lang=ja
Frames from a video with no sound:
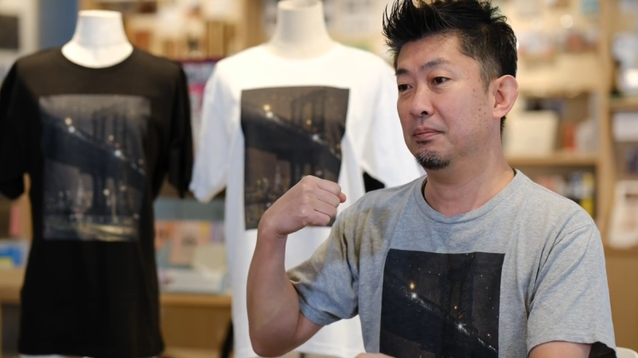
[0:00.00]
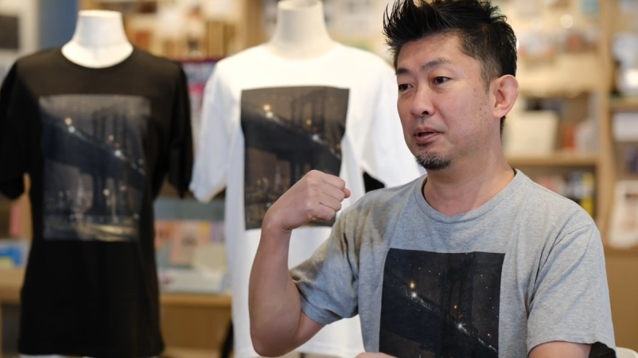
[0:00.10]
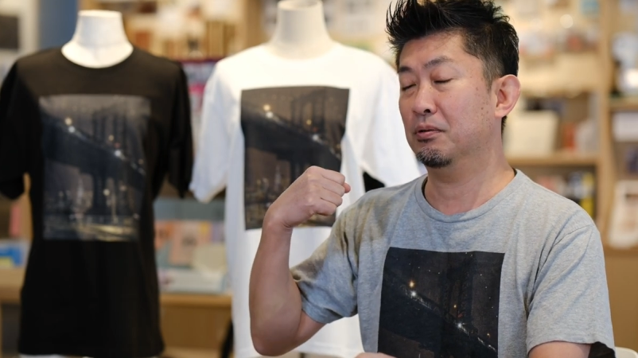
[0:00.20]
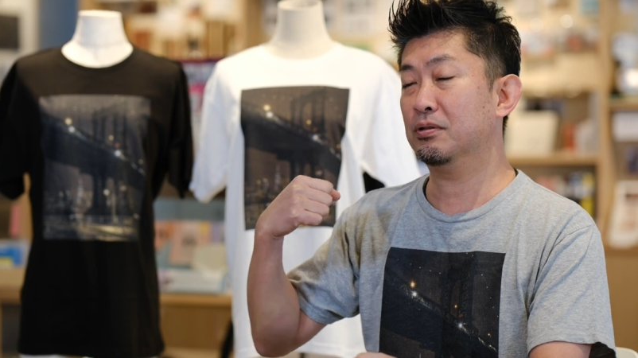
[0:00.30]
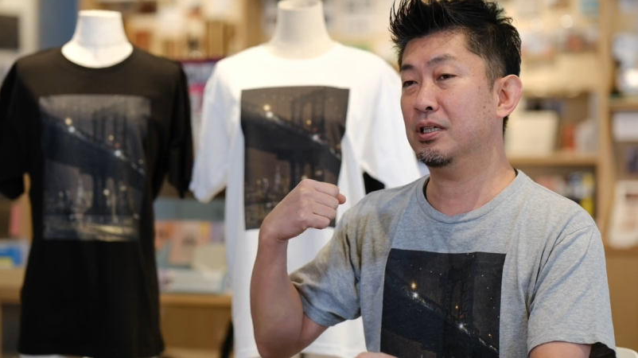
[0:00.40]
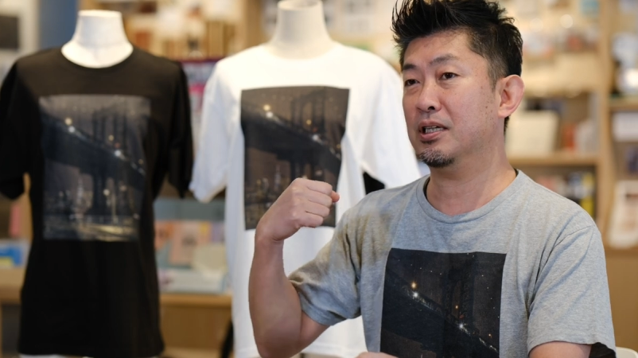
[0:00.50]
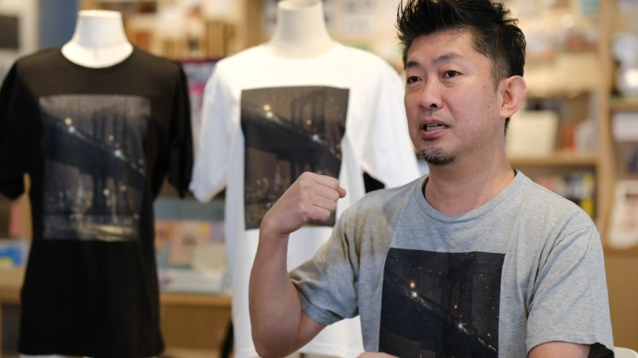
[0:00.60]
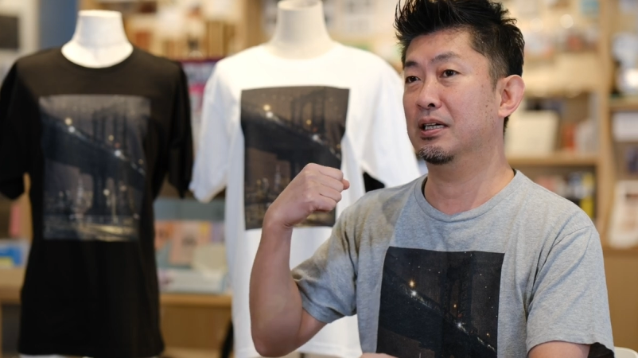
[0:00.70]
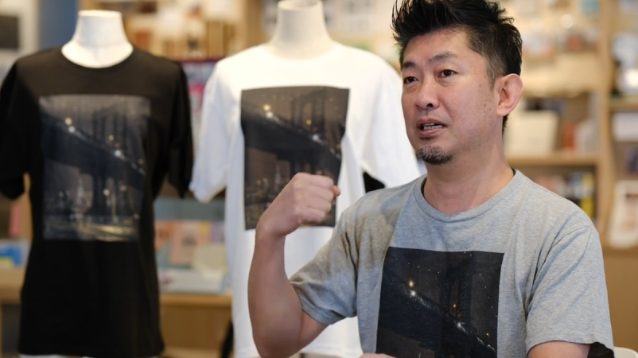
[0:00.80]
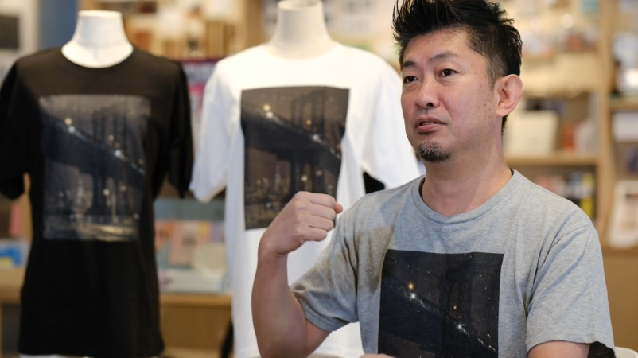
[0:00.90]
ぱりおしゃれ
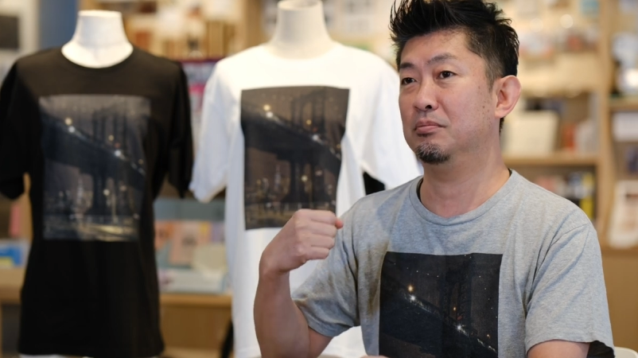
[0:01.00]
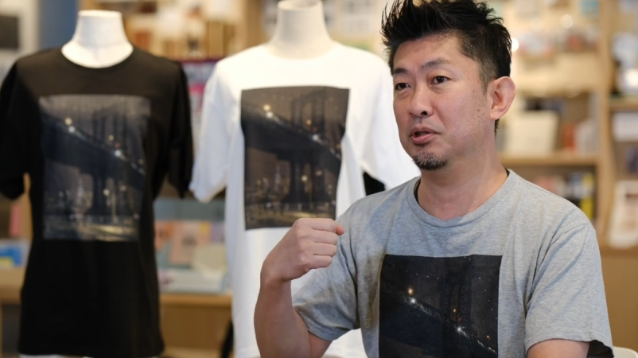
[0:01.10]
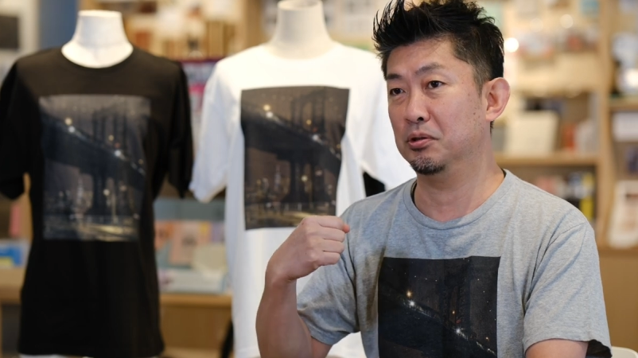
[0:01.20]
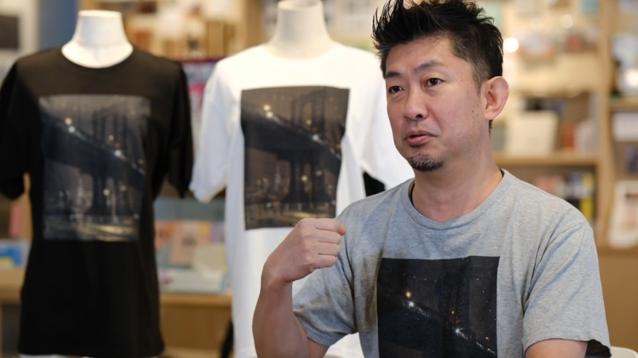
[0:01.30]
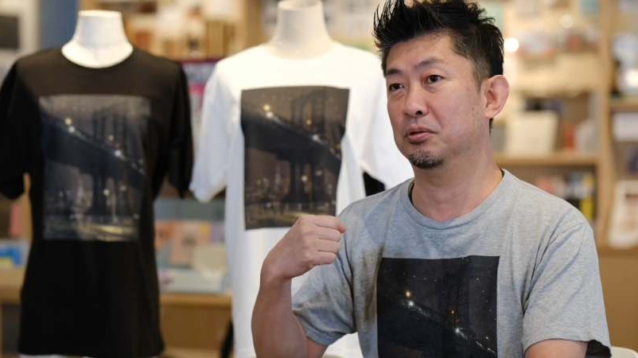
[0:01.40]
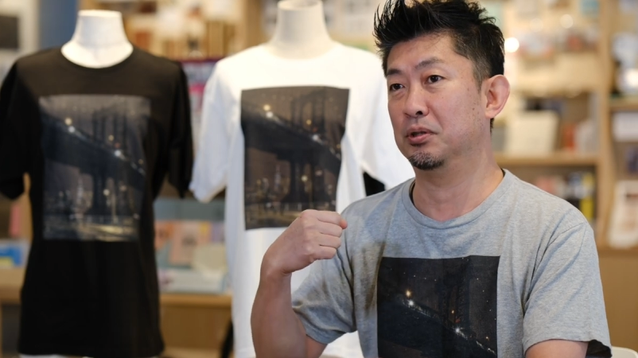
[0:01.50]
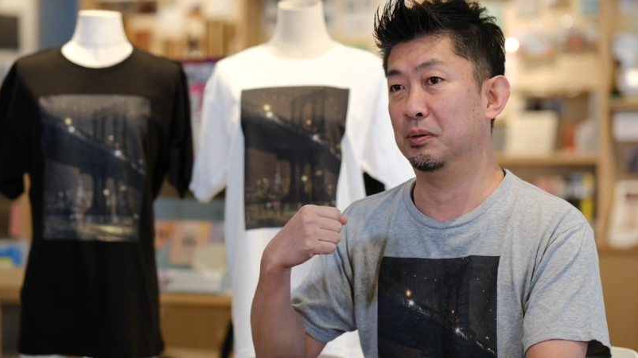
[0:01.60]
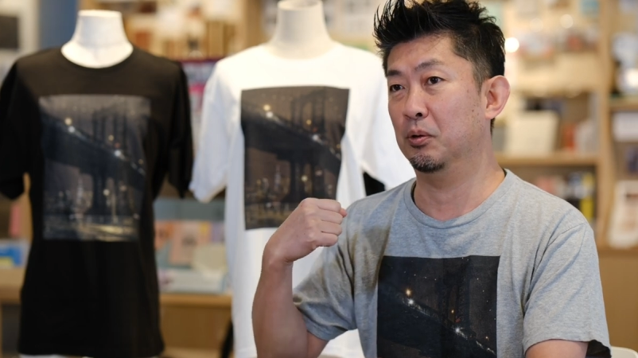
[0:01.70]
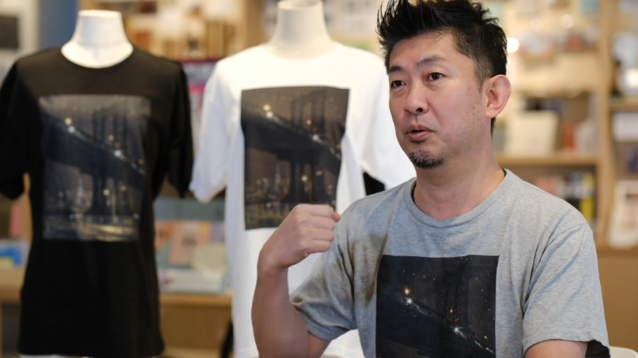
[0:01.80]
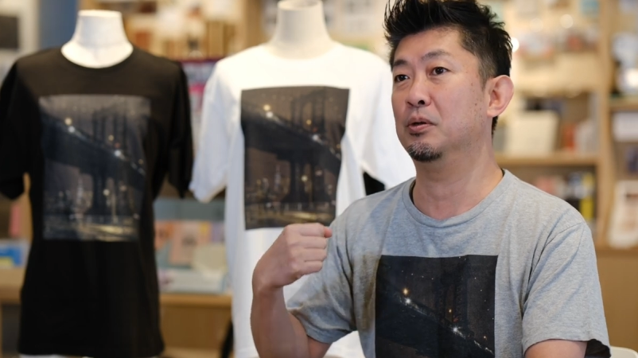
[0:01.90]
なナイス緑の人って
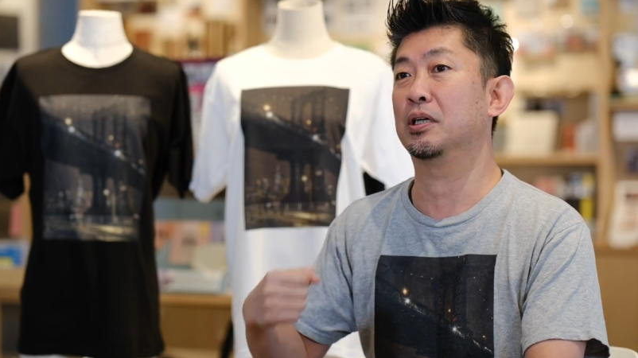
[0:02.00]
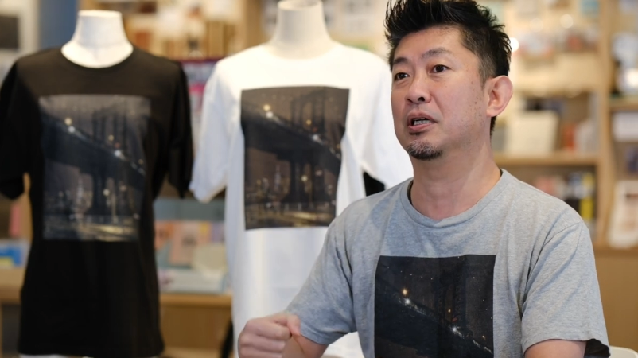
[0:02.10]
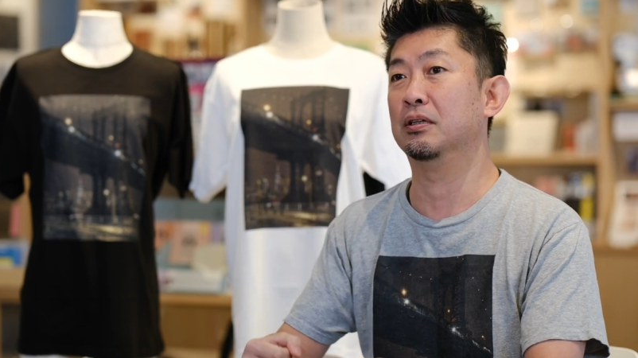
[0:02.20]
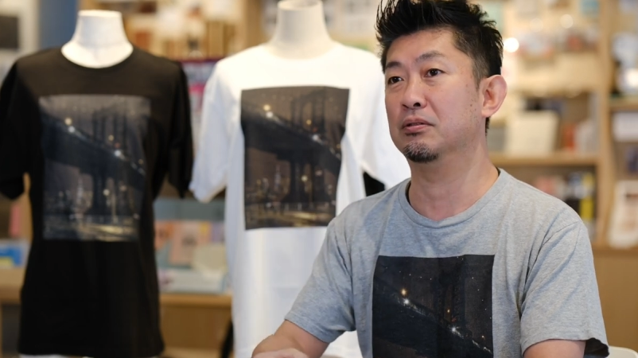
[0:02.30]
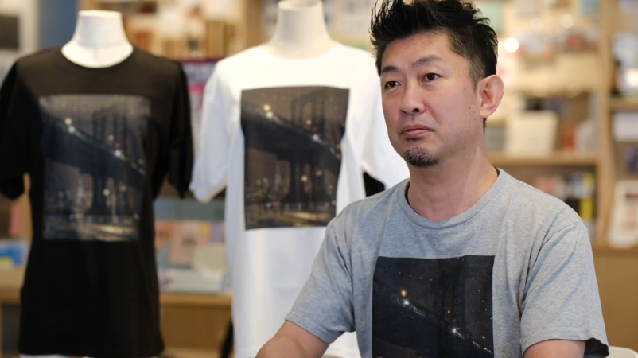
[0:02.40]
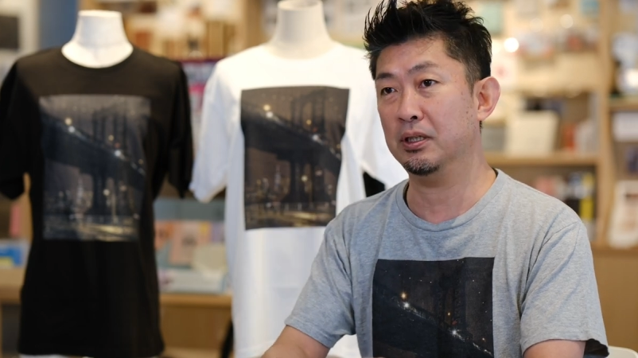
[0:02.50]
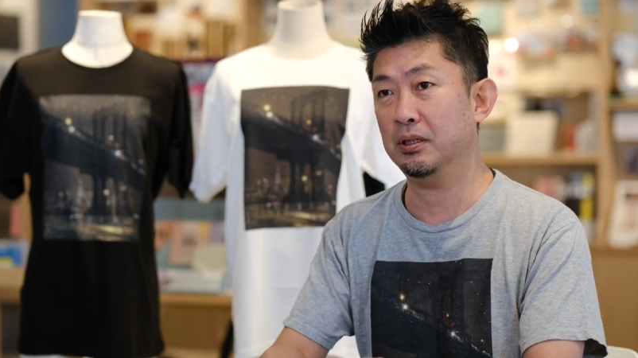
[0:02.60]
のは多いわけなんですよね。